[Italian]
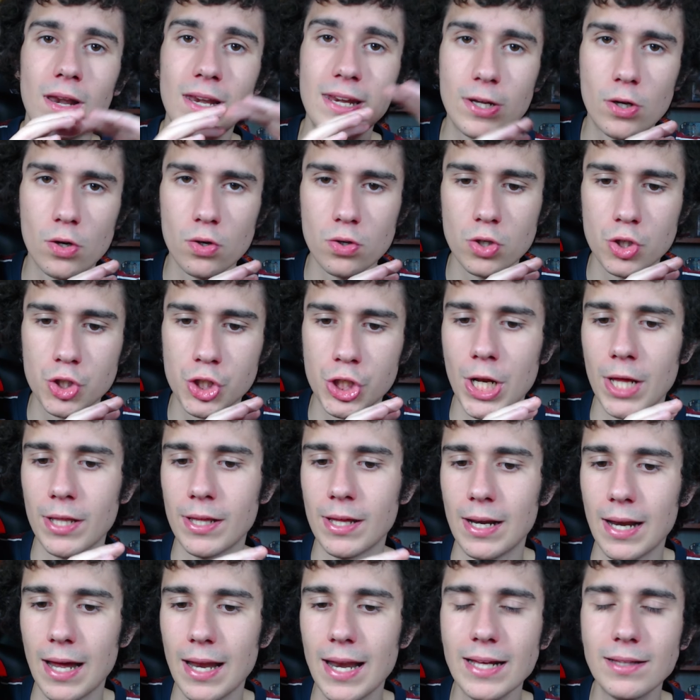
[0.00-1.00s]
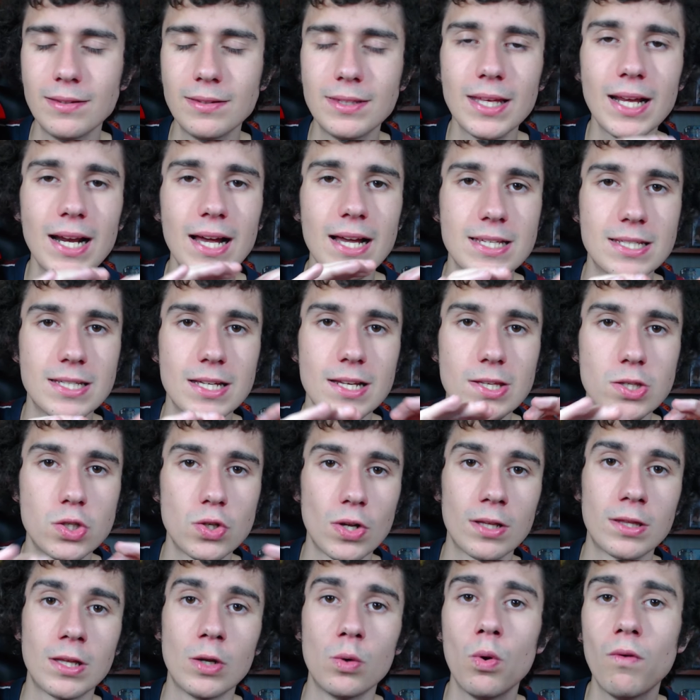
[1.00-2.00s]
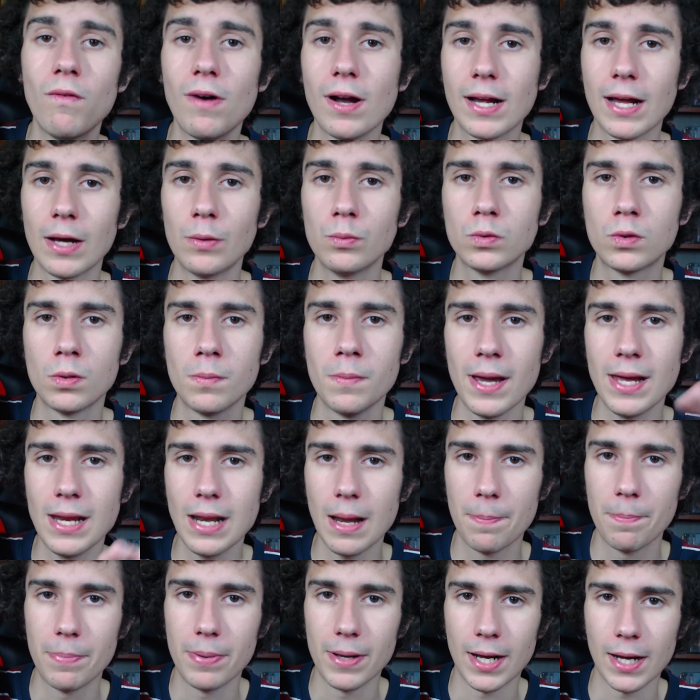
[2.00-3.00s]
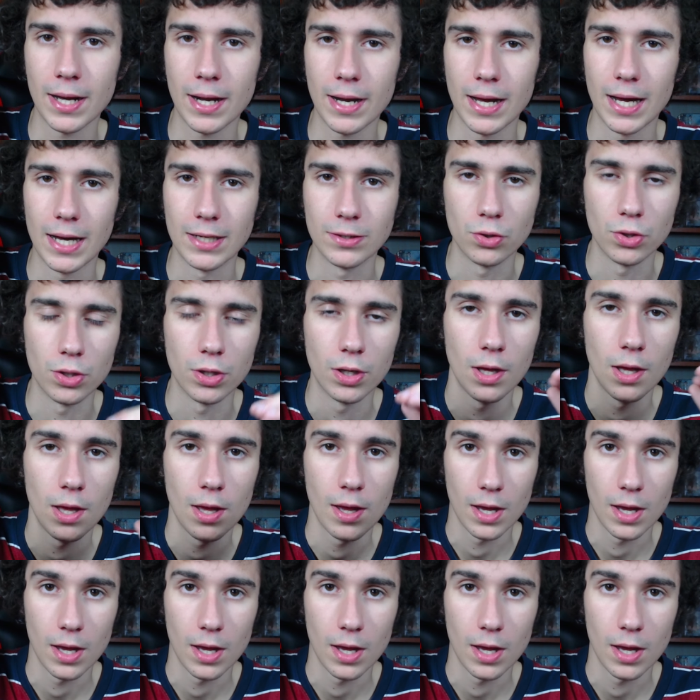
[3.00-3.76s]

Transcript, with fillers: l'iconcina della lettera e selezionate il nuovo account mail appena creato.